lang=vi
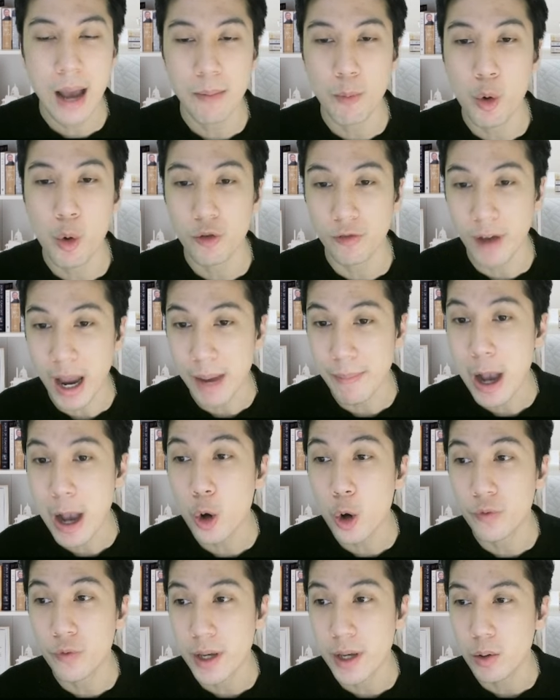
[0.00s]
một vài mã
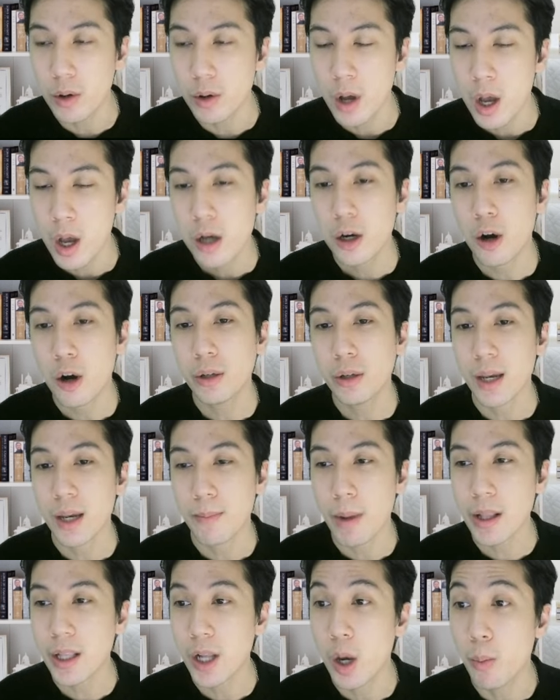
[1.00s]
cổ phiếu có thể
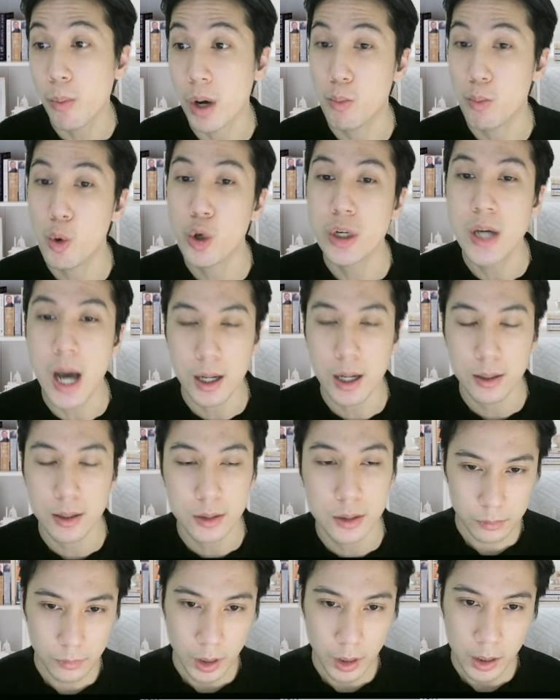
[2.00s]
bắt đầu mở mua được.
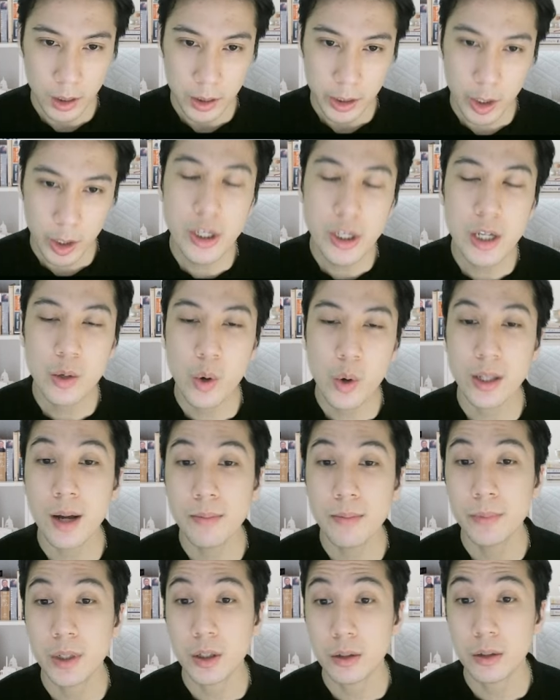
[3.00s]
Nếu chị quan
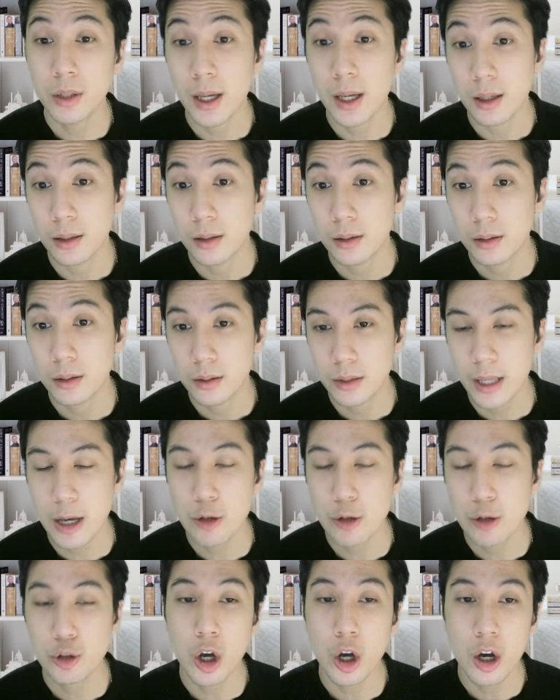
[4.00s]
tâm thì có thể
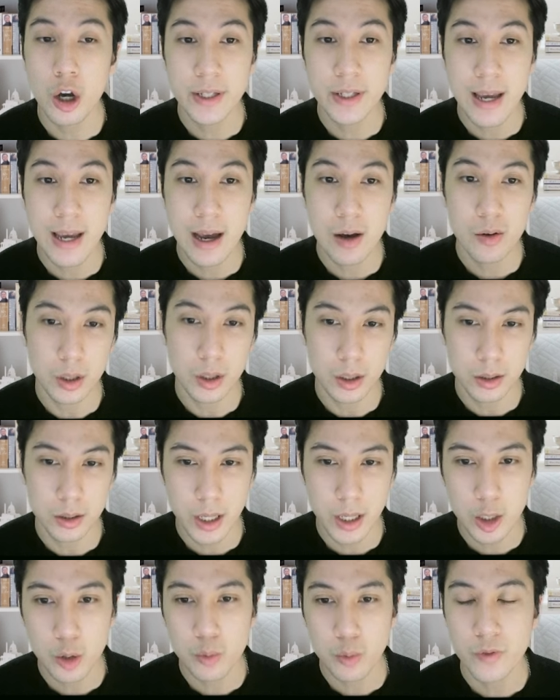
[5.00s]
theo dõi video ở
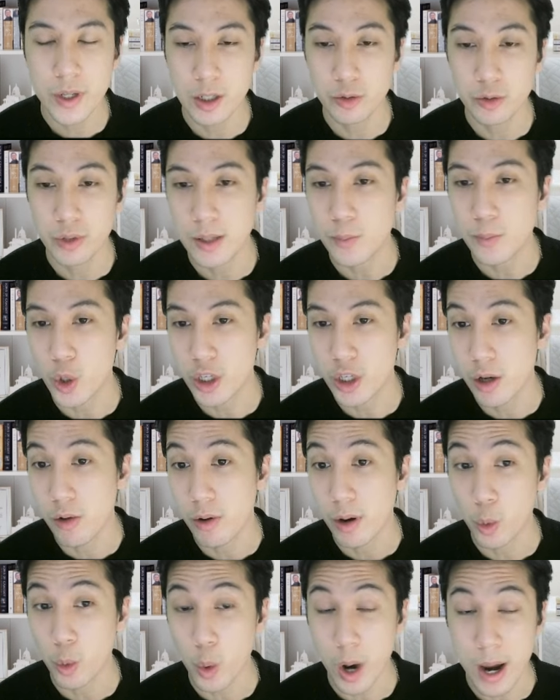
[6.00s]
kết thúc phiên giao dịch buổi
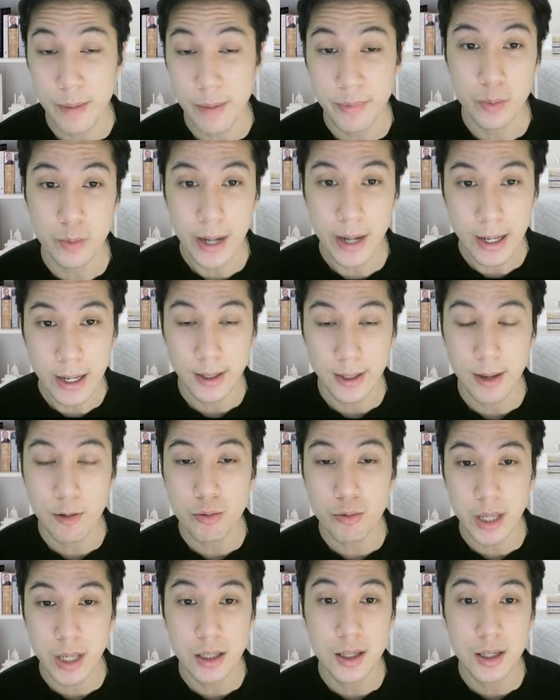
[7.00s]
chiều của em ngày hôm nay, em
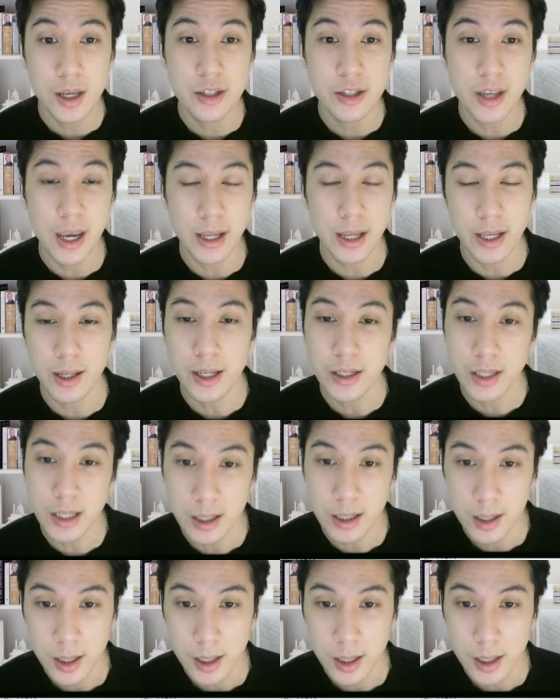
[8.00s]
cũng sẽ chia sẻ đến anh chị.